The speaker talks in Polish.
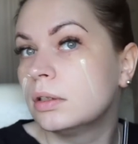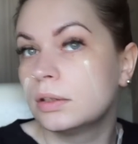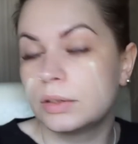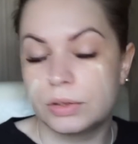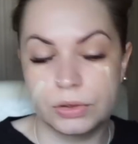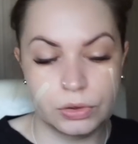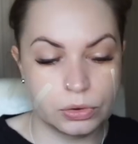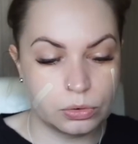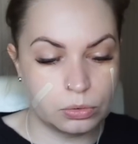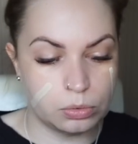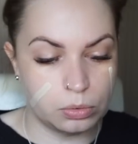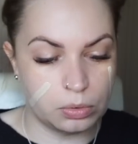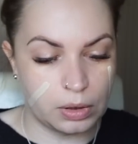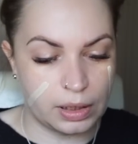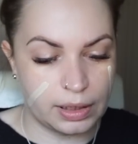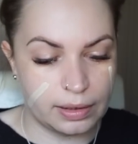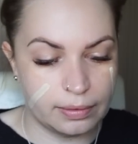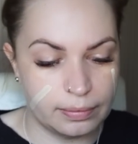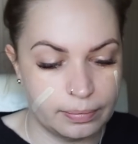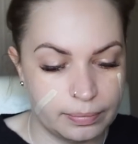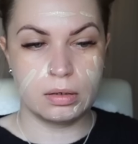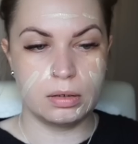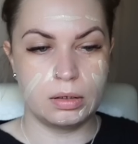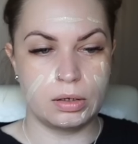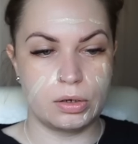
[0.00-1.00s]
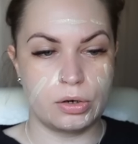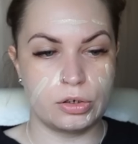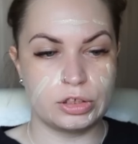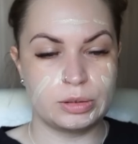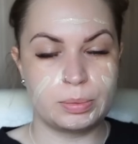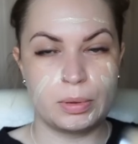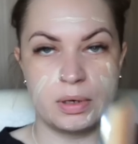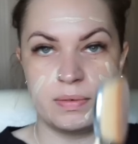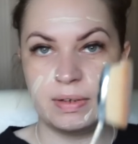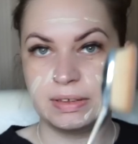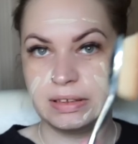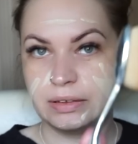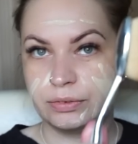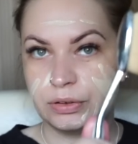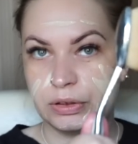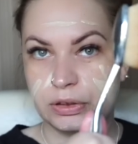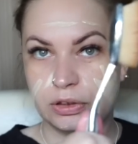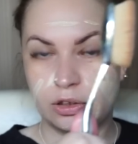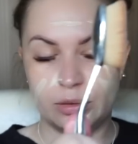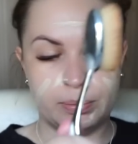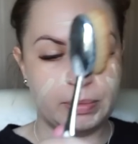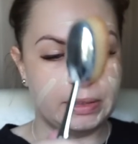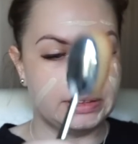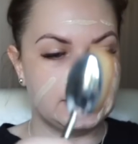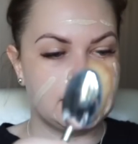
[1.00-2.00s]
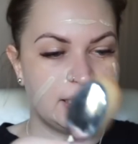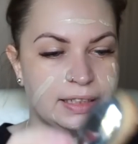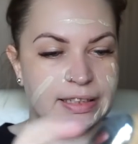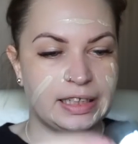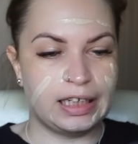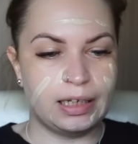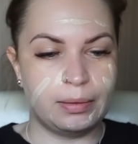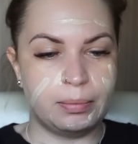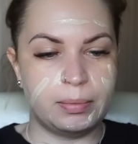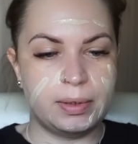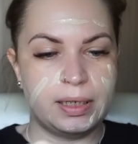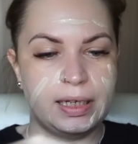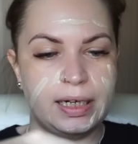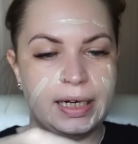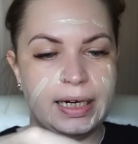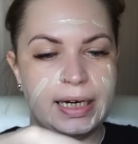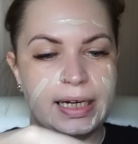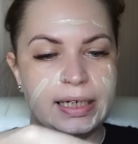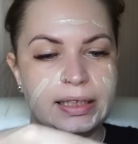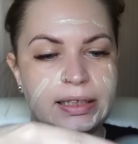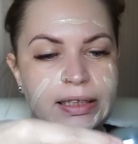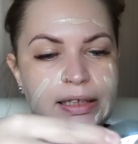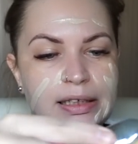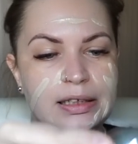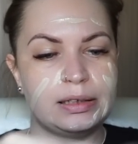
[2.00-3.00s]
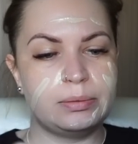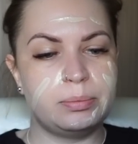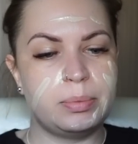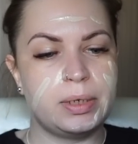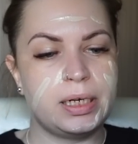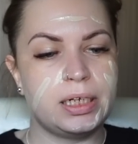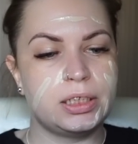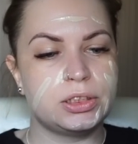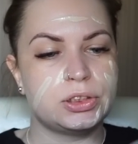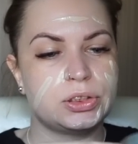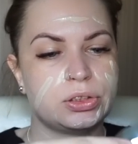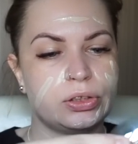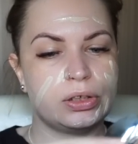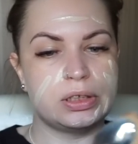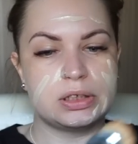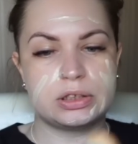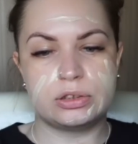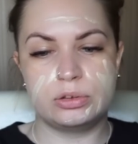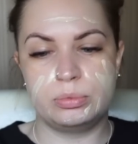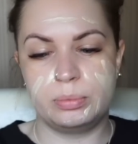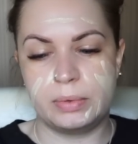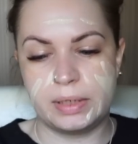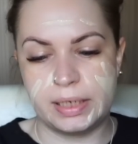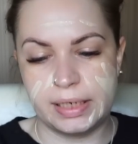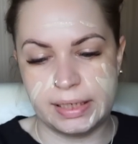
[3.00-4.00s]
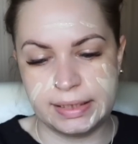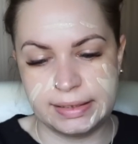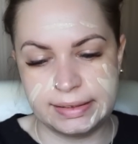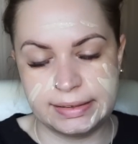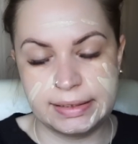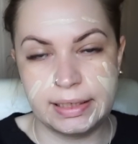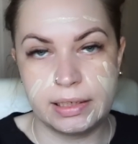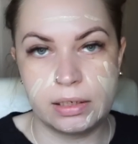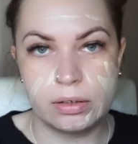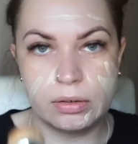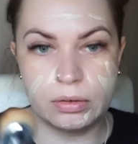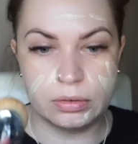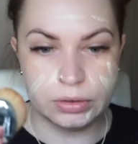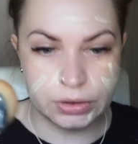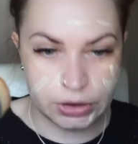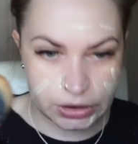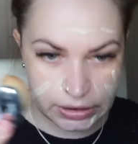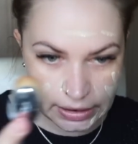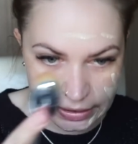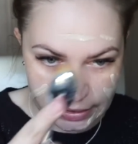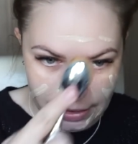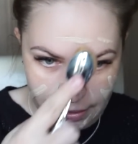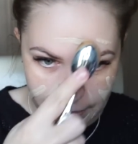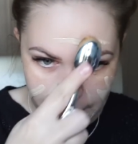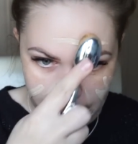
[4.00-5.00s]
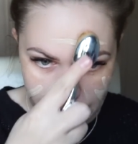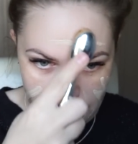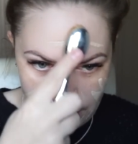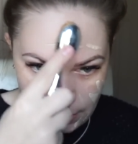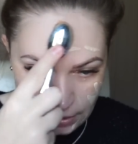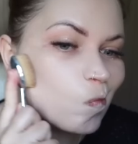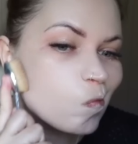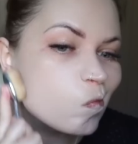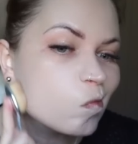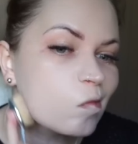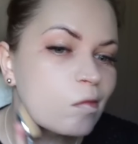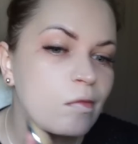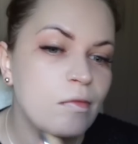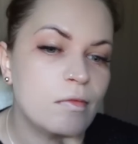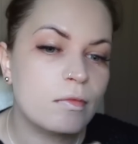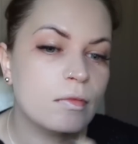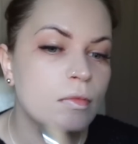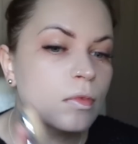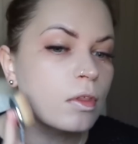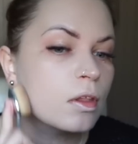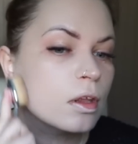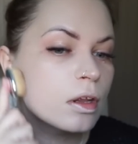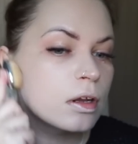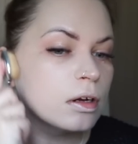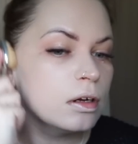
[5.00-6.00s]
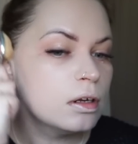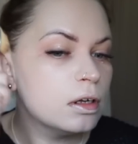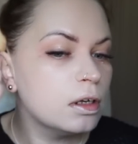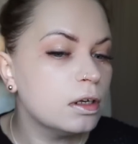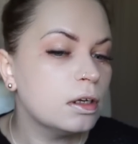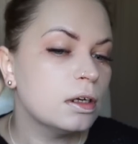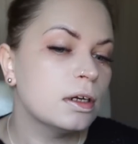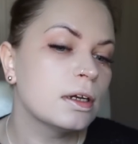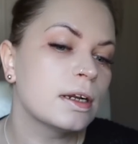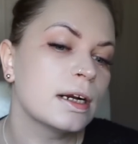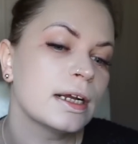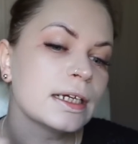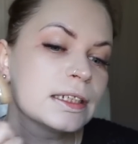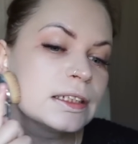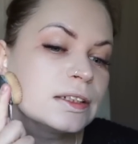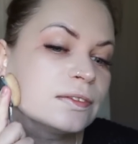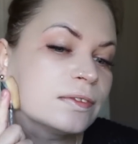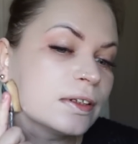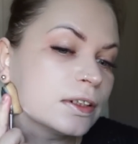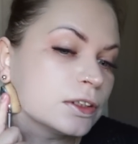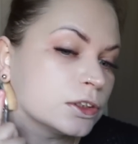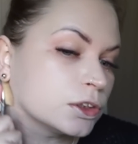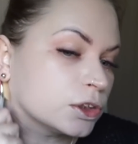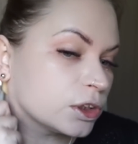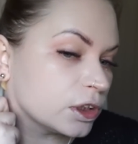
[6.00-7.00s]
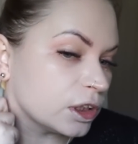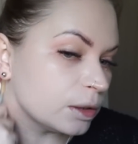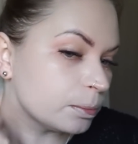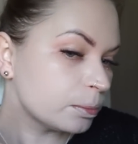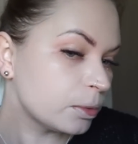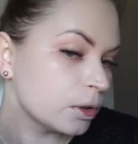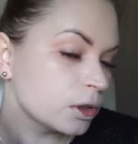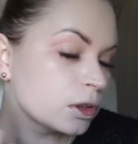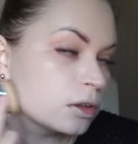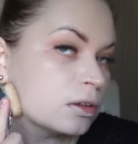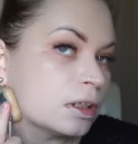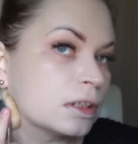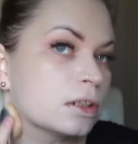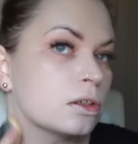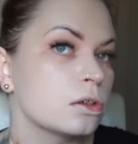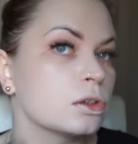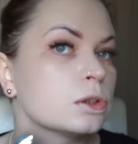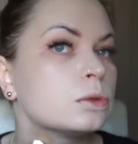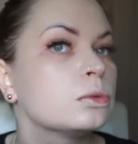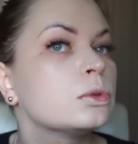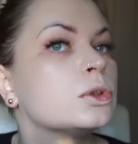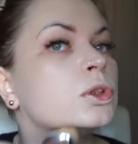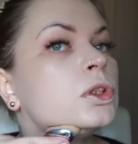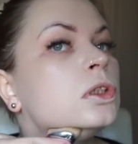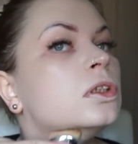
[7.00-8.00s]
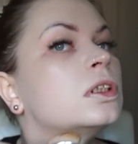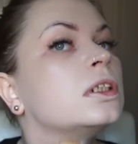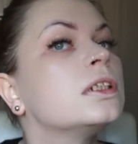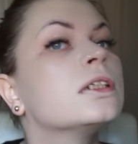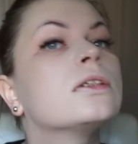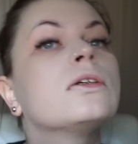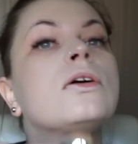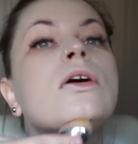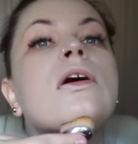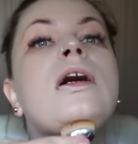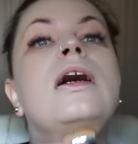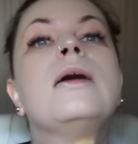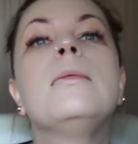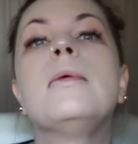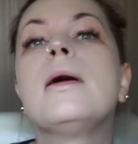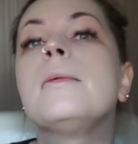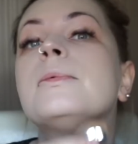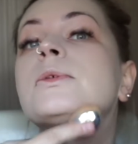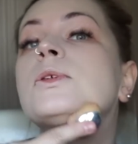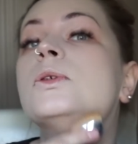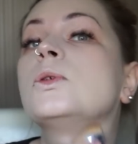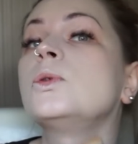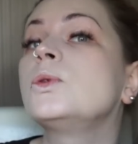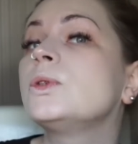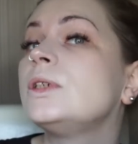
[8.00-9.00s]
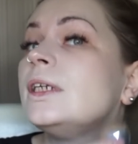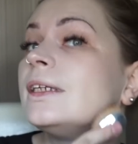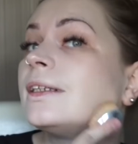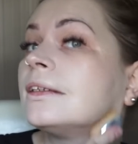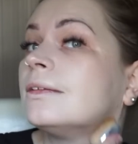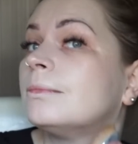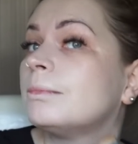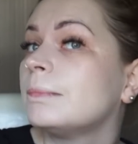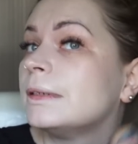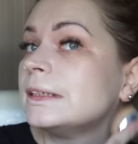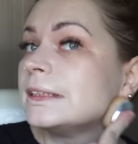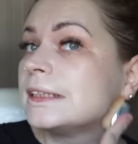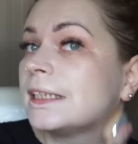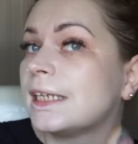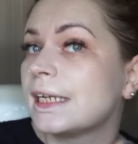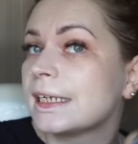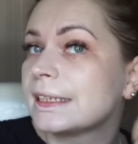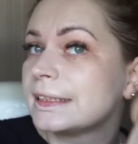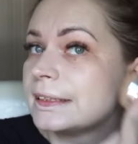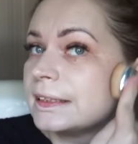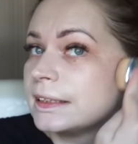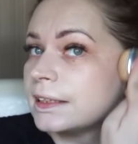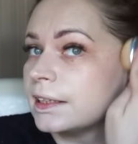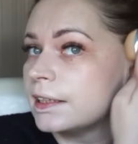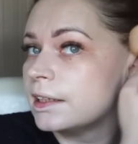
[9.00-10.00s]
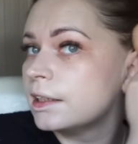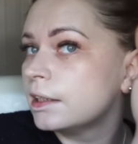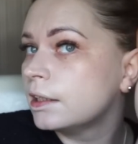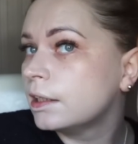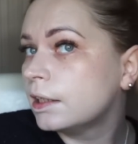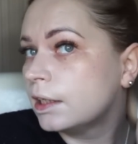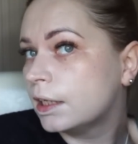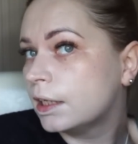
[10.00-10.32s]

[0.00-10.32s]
skórę. Rozprowadzę wszystko pędzelkiem Artist Brush, to jest numerek 07. Raz, dwa, trzy i podkład rozłożony. Kocham absolutnie ten pędzelek z